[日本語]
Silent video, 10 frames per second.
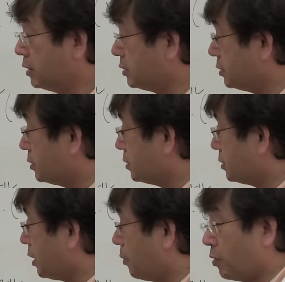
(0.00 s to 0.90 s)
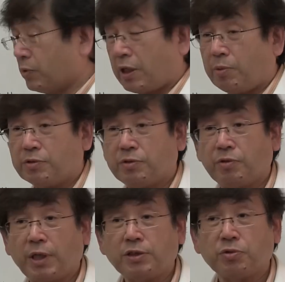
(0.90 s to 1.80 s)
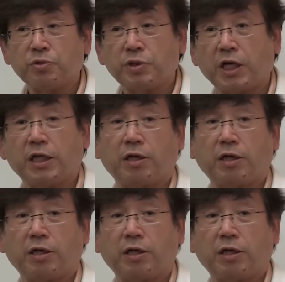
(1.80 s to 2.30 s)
うん、卵を食べる量はちょっと控